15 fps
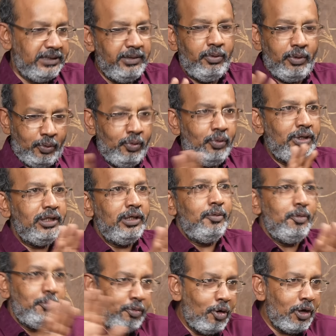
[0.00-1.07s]
சரி ஒரு
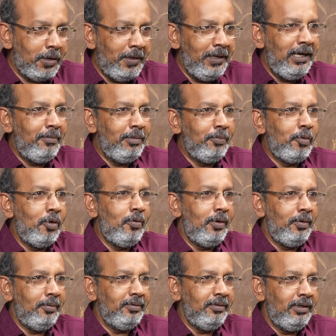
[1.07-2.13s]
கூட்டத்தில் போகிற வழியில் அப்படி
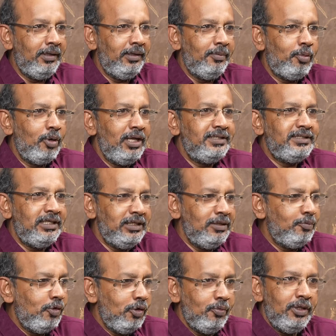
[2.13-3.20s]
போவோம்
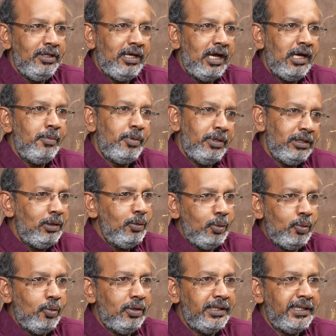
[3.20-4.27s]
பொள்ளாச்சியிலேருந்து போகும்போது நாகப்பட்டினத்தில்
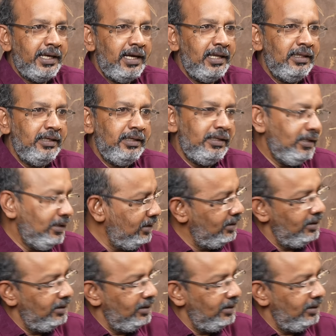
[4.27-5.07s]
ஒரு கூட்டத்தை கலந்துக்கிட்டு